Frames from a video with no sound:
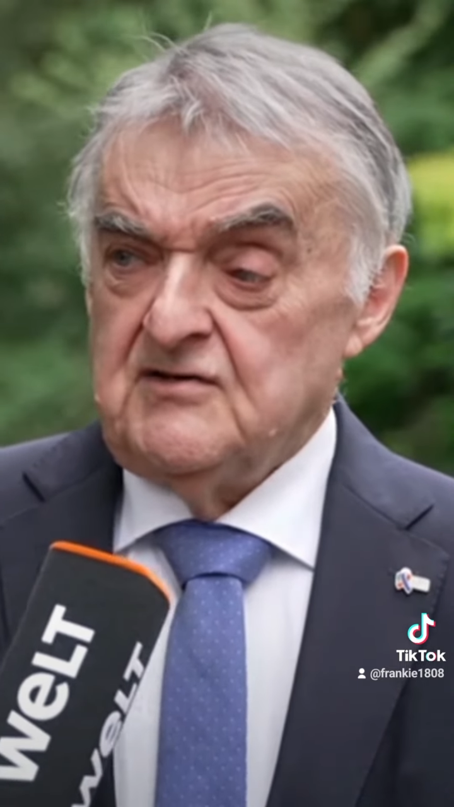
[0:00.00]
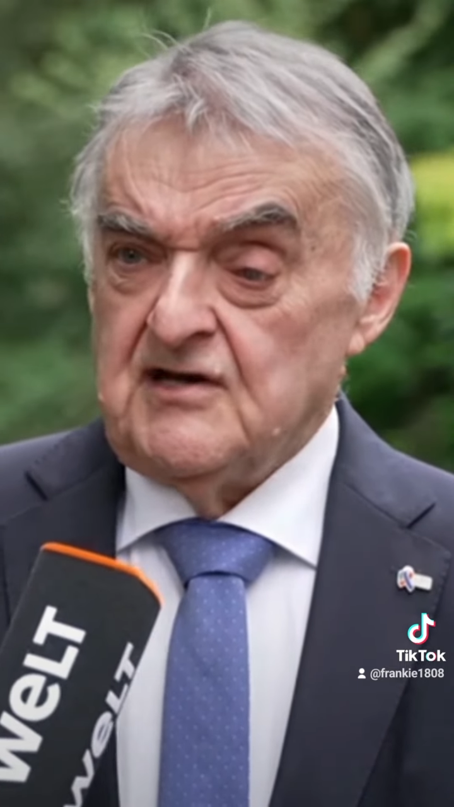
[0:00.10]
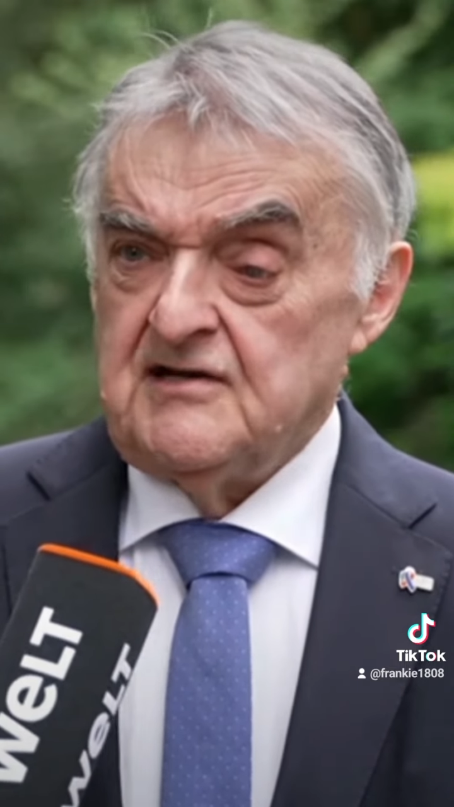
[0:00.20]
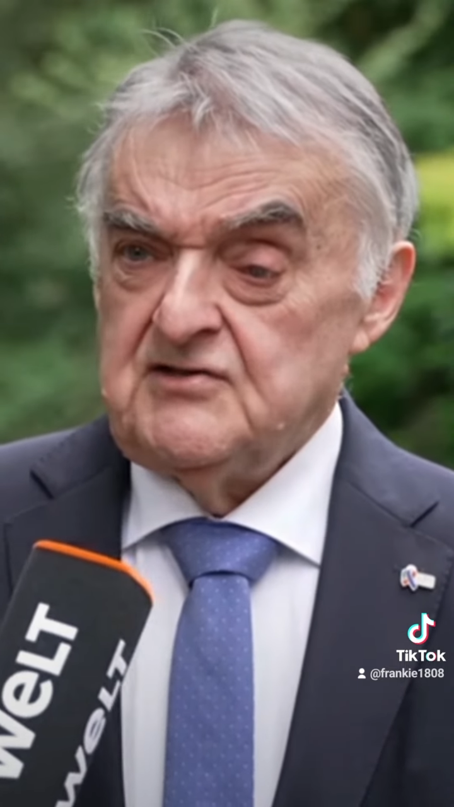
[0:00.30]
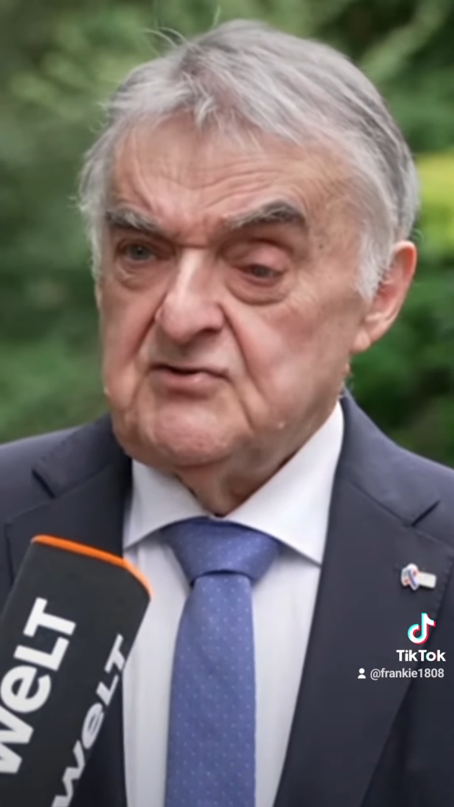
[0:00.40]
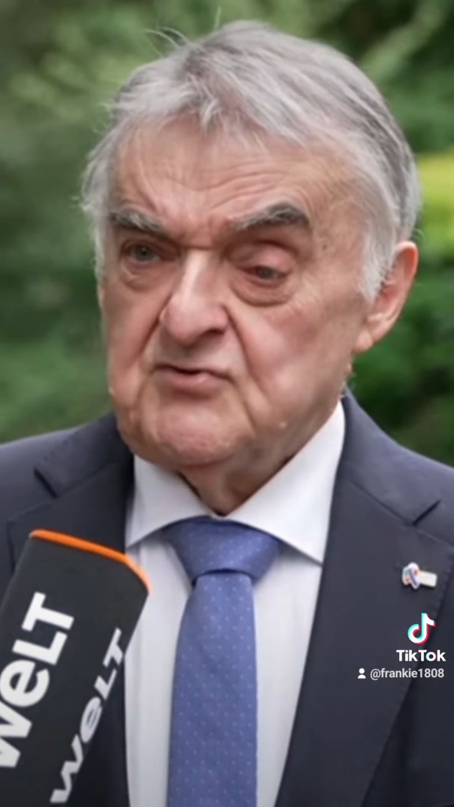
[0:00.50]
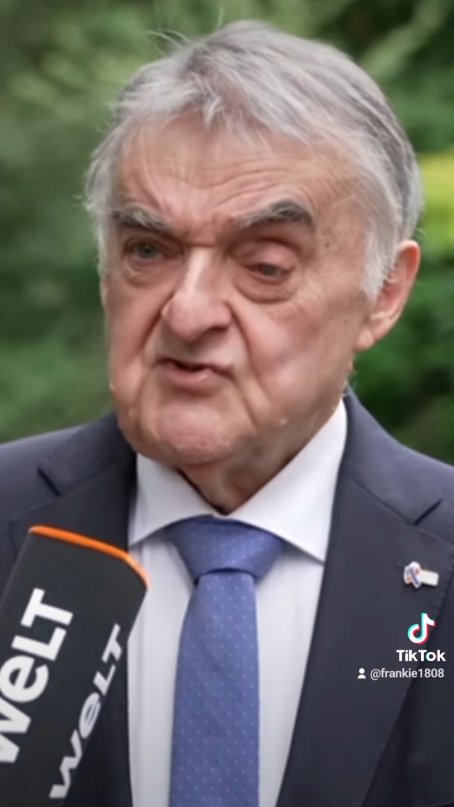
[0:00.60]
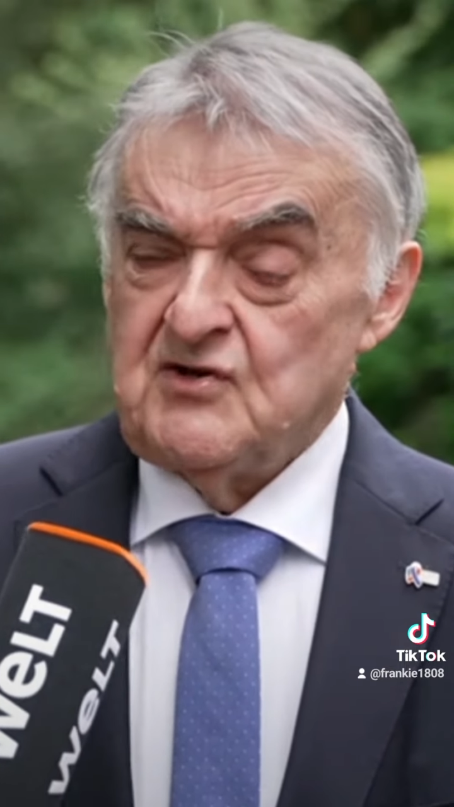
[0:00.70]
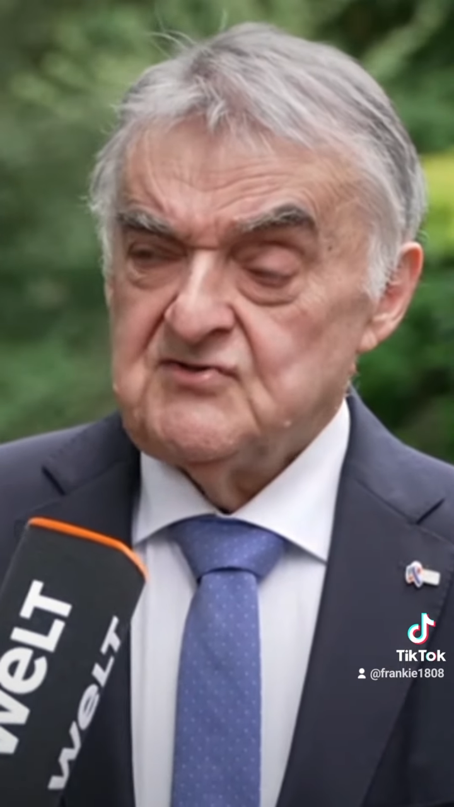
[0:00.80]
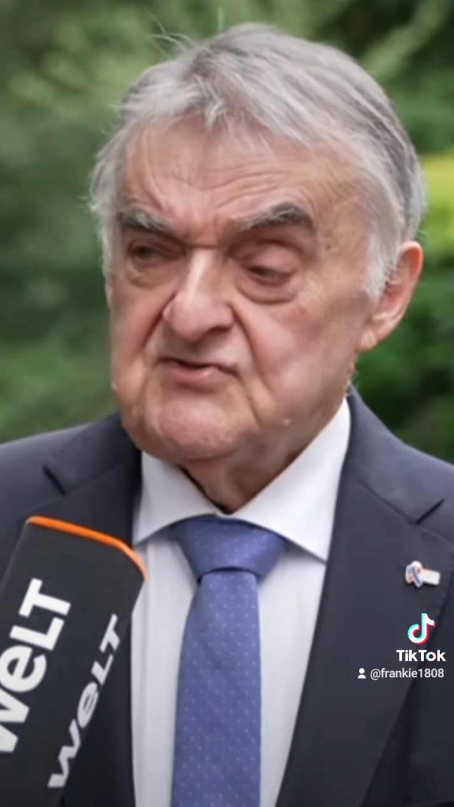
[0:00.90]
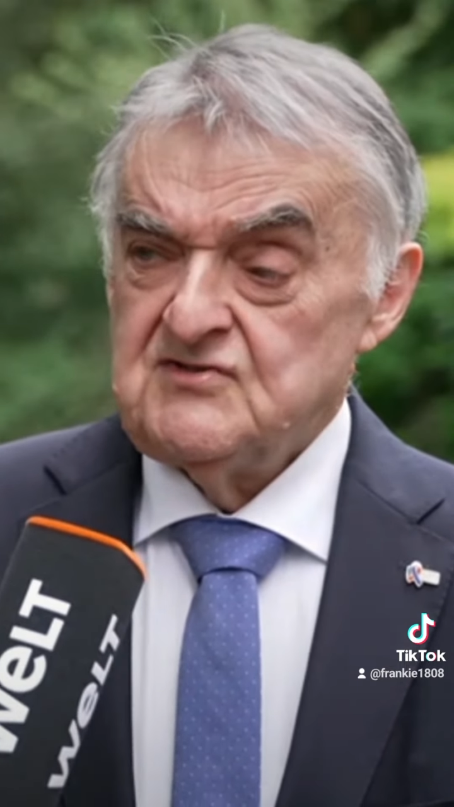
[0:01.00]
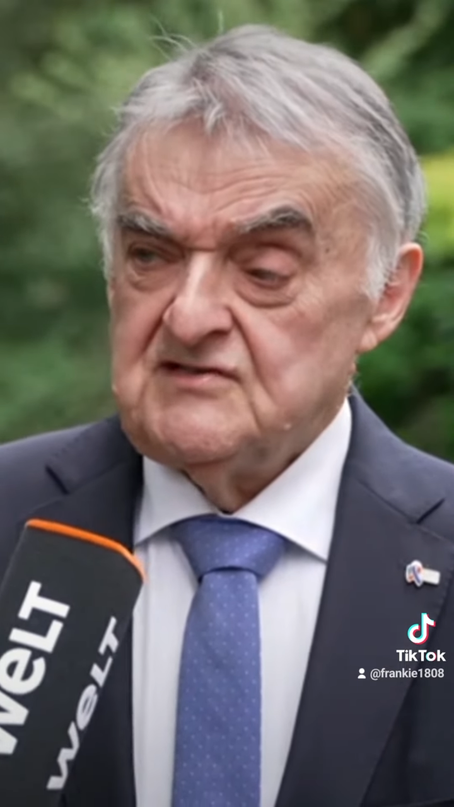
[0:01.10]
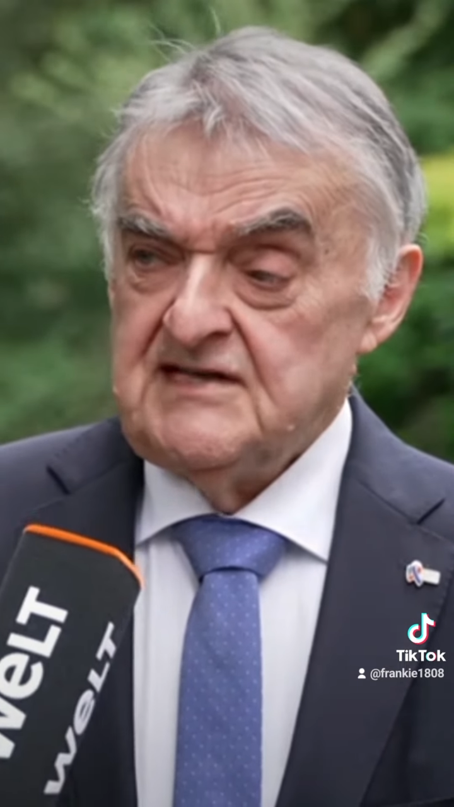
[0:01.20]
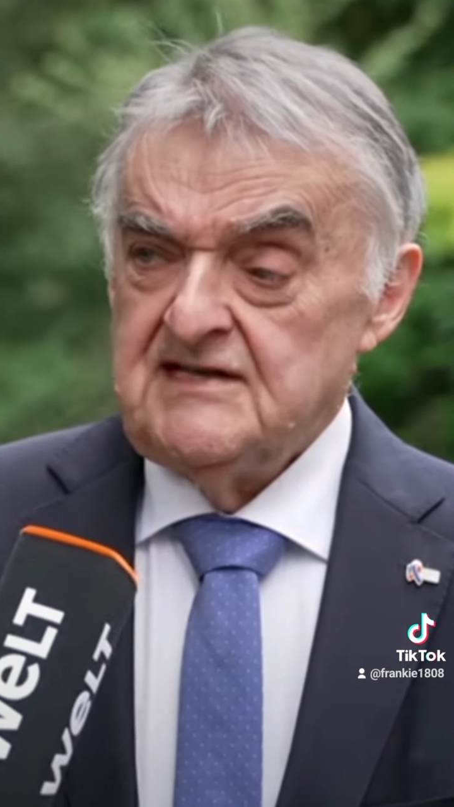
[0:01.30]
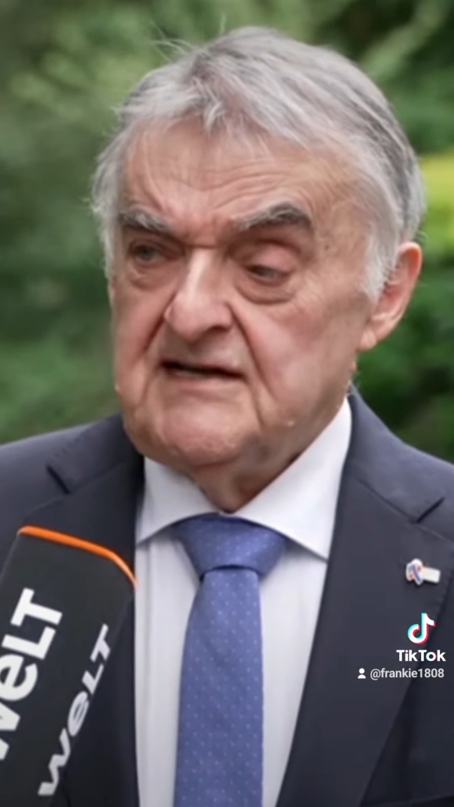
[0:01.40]
ja nicht nur zu Hause
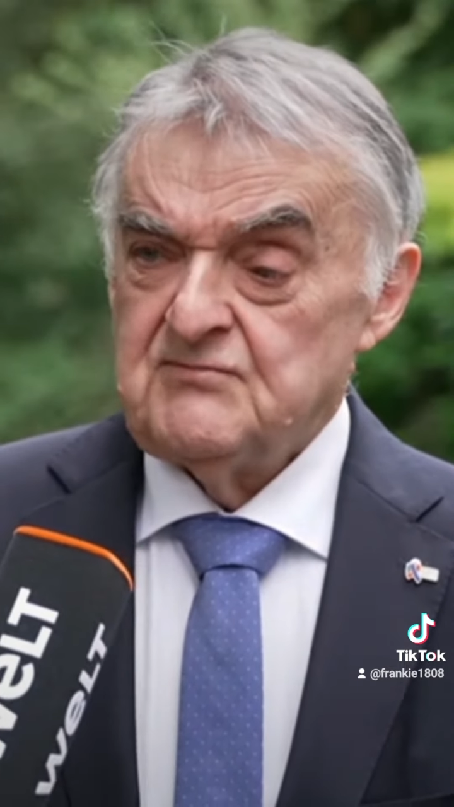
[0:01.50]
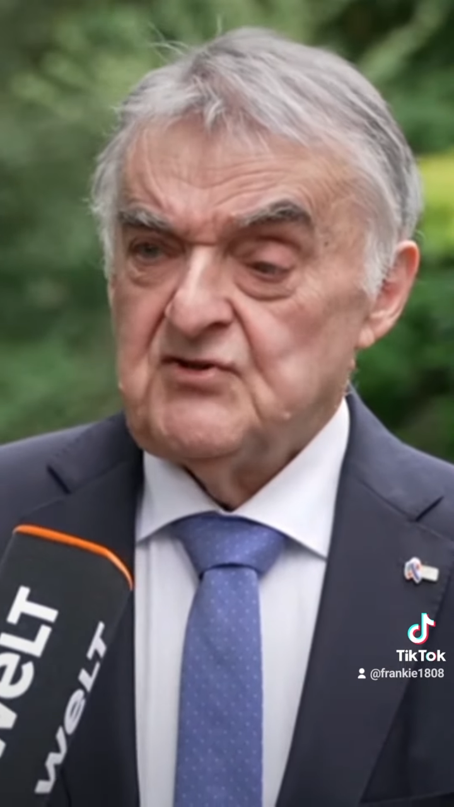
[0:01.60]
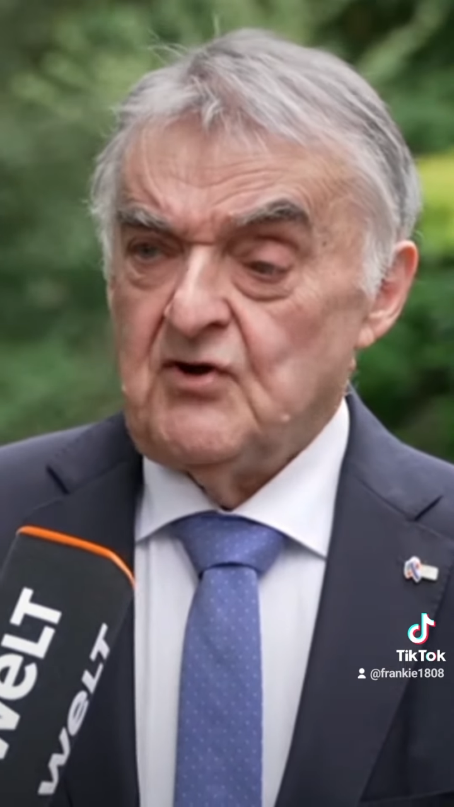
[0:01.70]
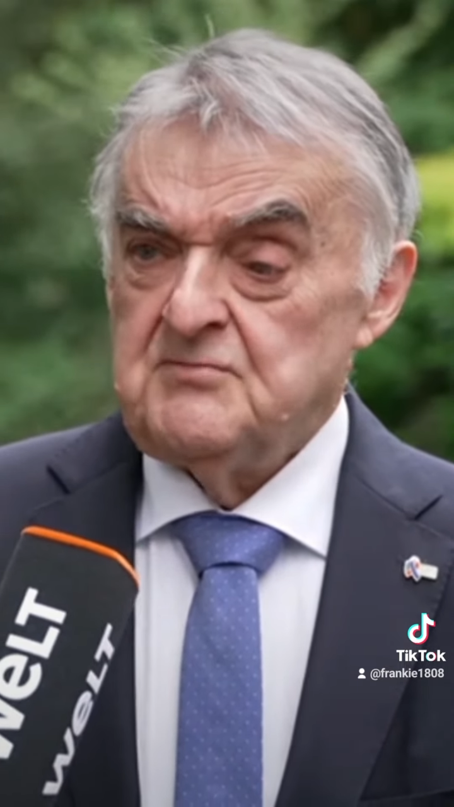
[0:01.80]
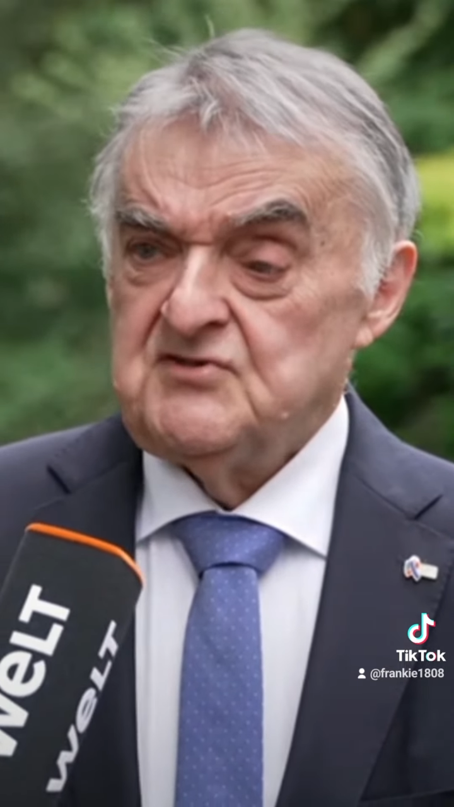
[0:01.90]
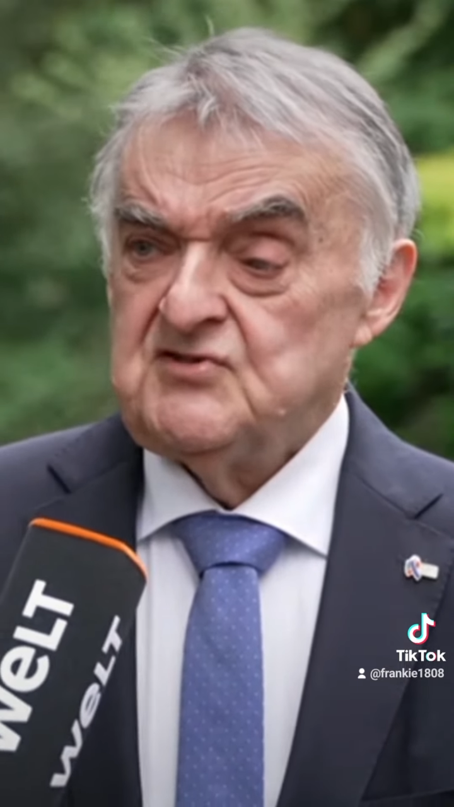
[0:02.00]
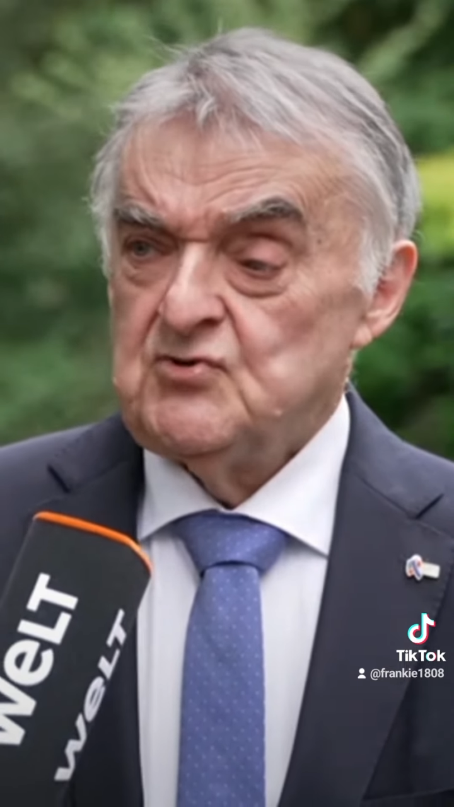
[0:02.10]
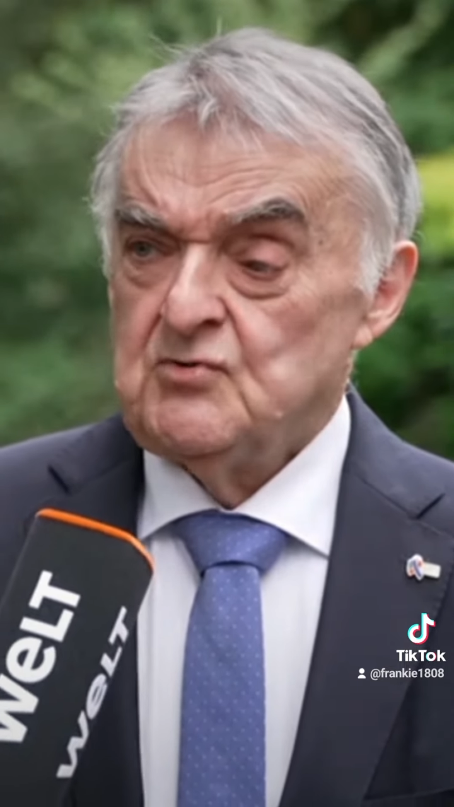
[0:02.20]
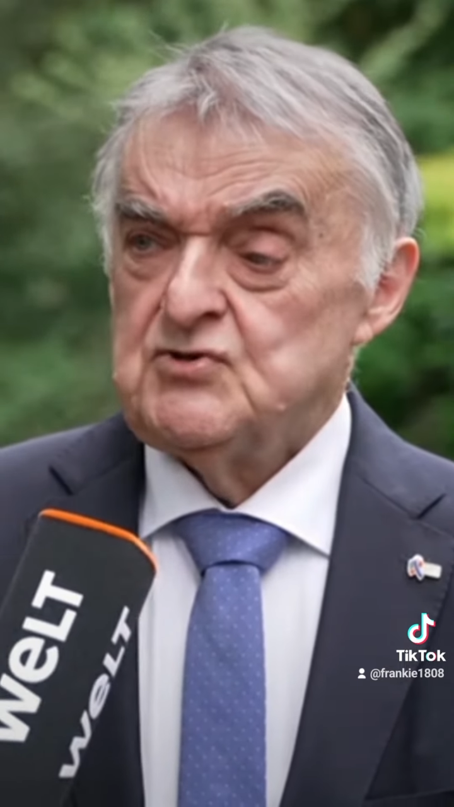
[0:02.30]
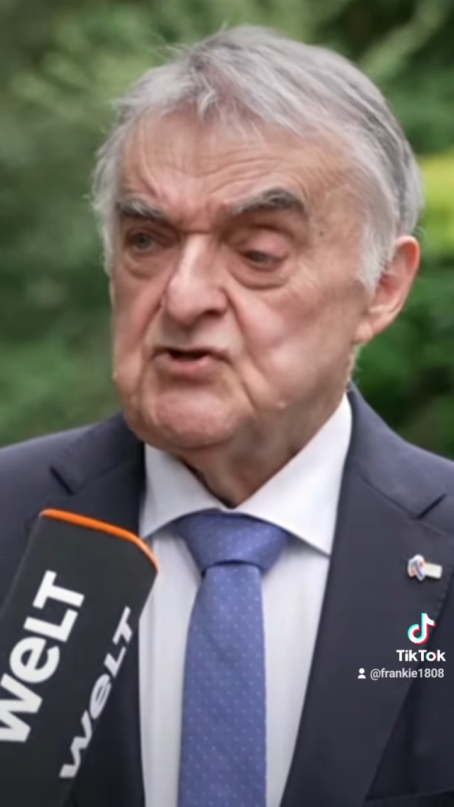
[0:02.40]
liegen haben, sondern auch mit sich